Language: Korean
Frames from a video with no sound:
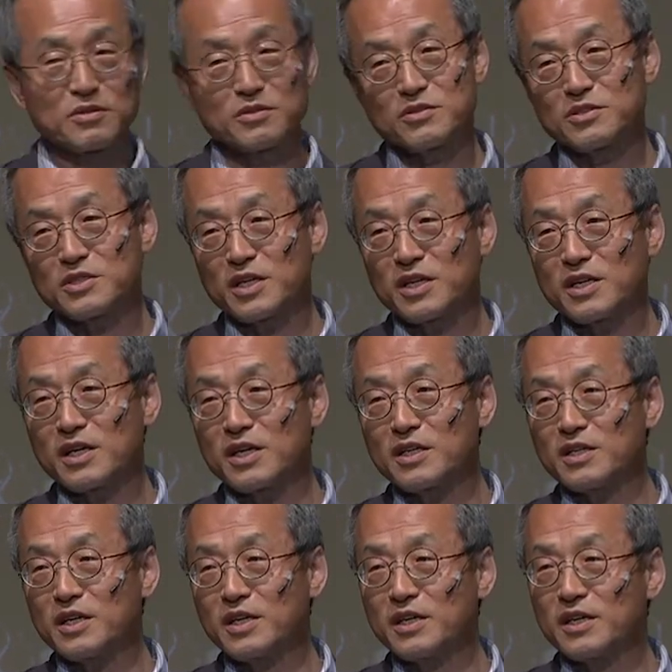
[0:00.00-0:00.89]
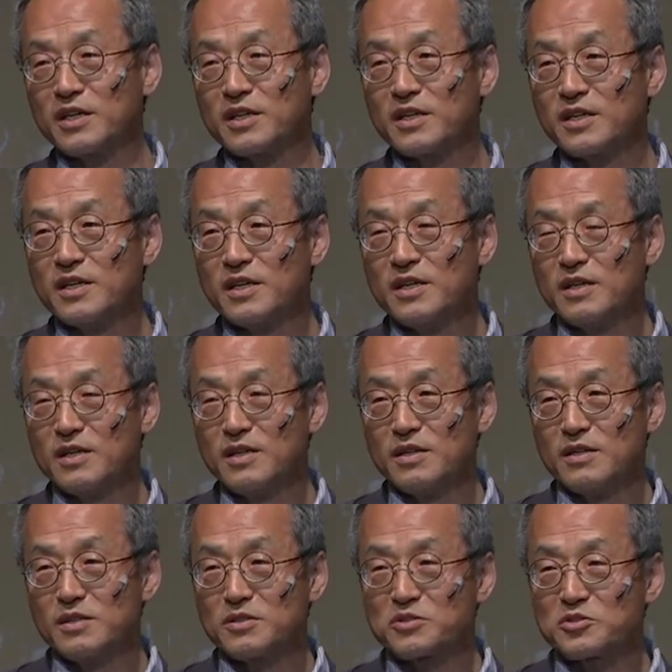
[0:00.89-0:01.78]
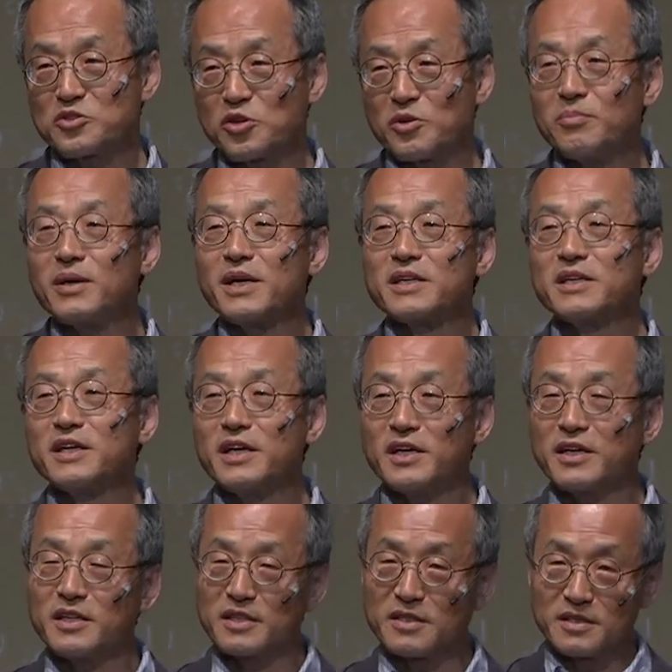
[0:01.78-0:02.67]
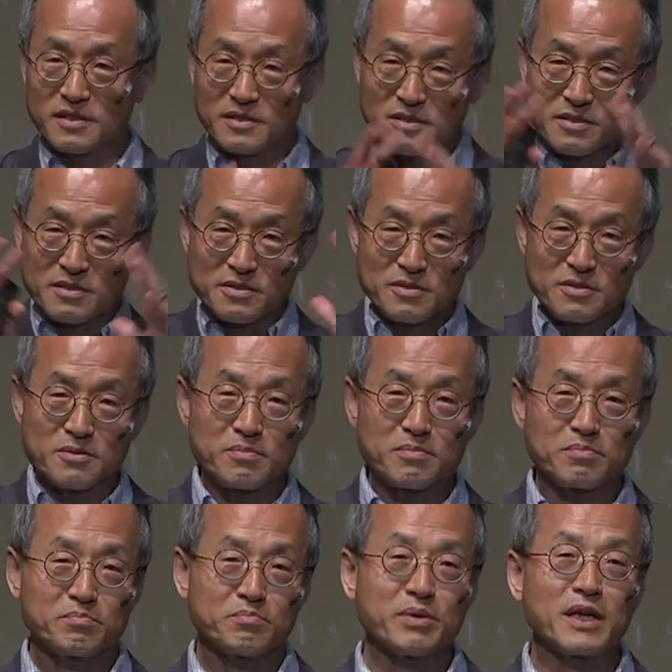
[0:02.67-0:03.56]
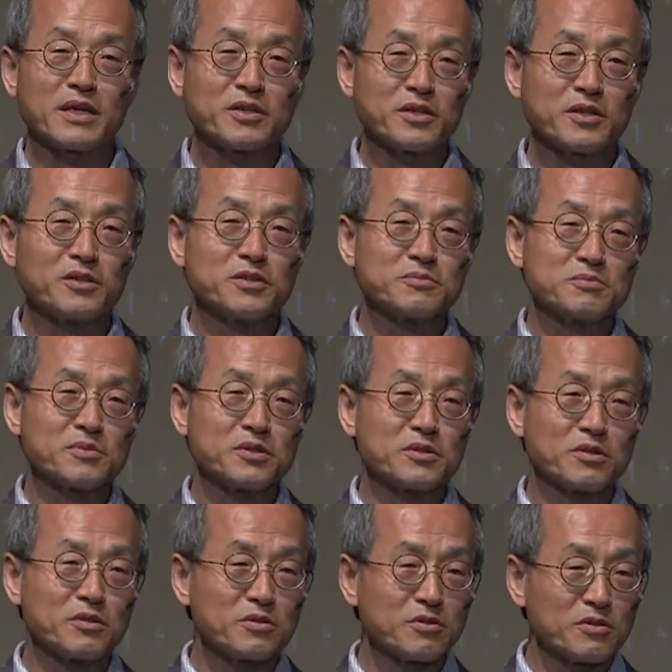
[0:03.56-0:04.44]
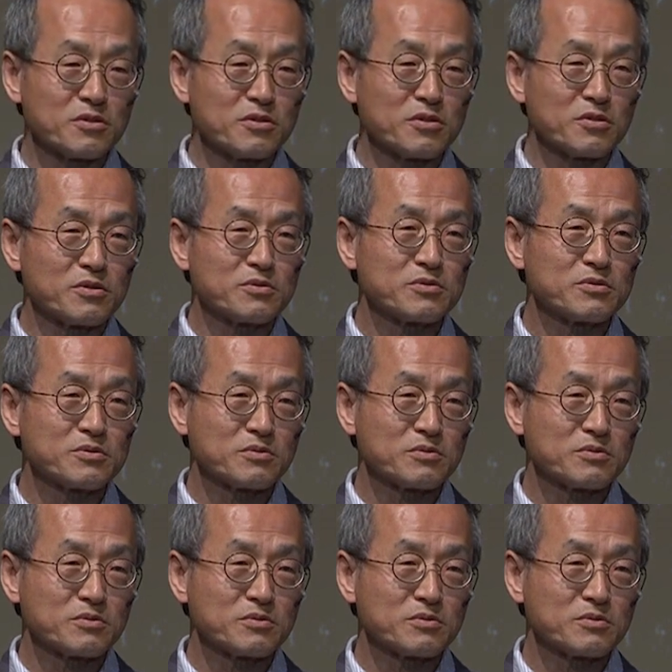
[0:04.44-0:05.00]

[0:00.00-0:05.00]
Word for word: 그 책 안에 저만의 그 발견 뭐 이런 거를